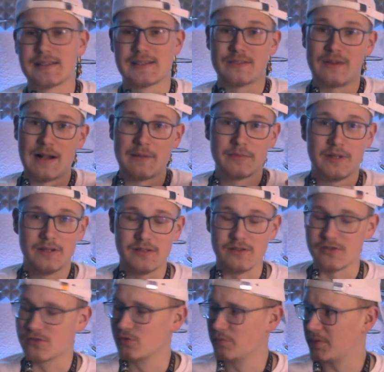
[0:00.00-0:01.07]
qualmt
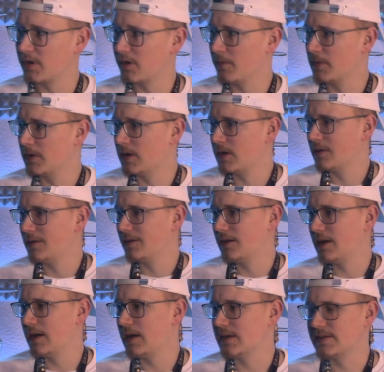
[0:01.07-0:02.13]
super.
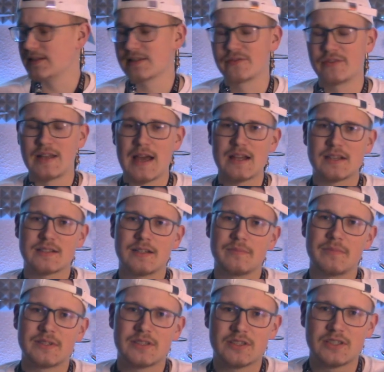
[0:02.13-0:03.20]
Es ist vielleicht ein
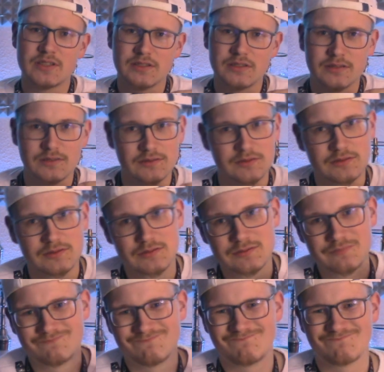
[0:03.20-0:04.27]

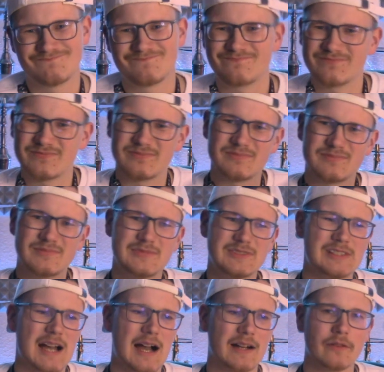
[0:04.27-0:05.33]
bisschen
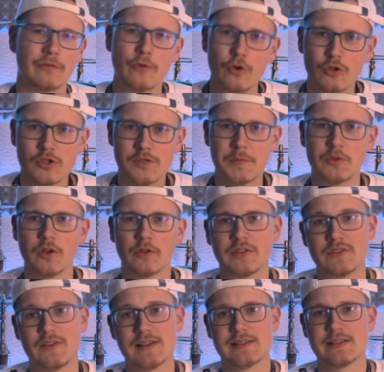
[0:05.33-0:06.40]
ja,
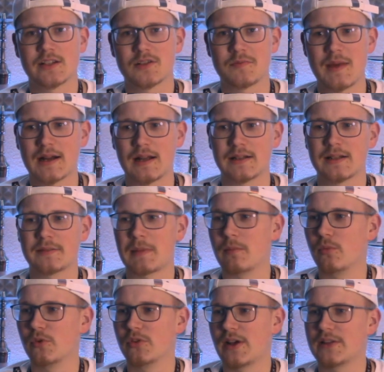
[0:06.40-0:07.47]
gewöhnungsbedürftig, was den Geschmack angeht. Man
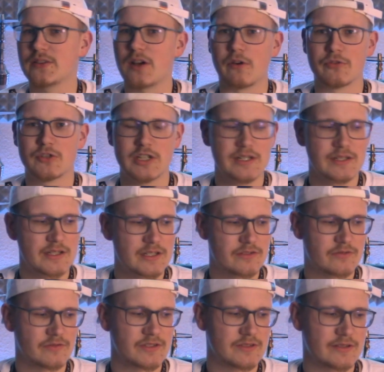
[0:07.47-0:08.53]
muss halt drauf stehen.
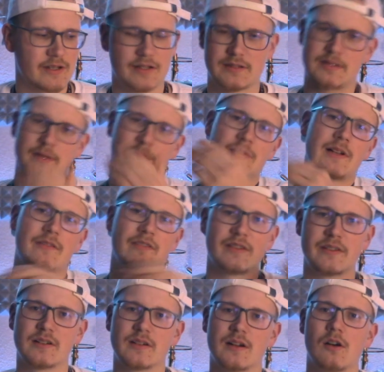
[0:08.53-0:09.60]
Ich, wie gesagt, ich habe den
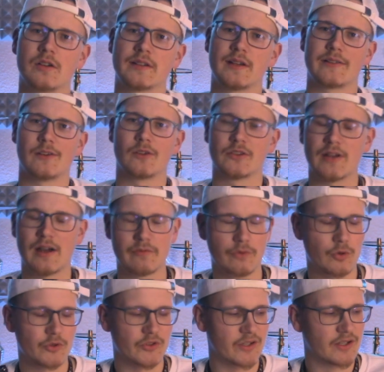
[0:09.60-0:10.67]
Albasier geraucht, da ist auch
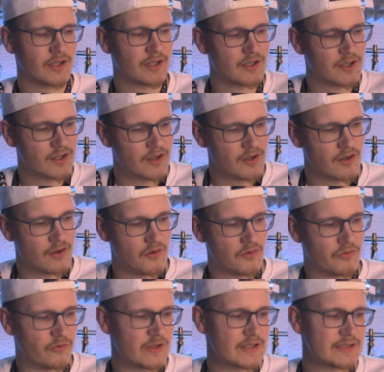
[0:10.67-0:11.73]
Drachenfrucht drin.
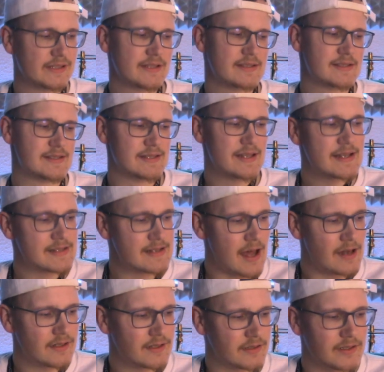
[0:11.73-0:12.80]
Finde den sehr, sehr
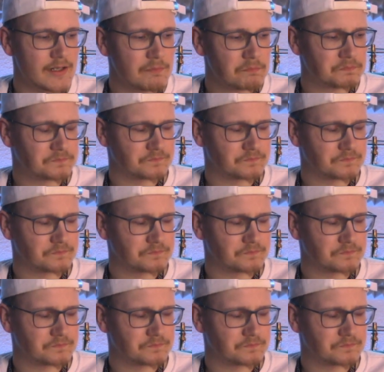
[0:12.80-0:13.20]
angenehm.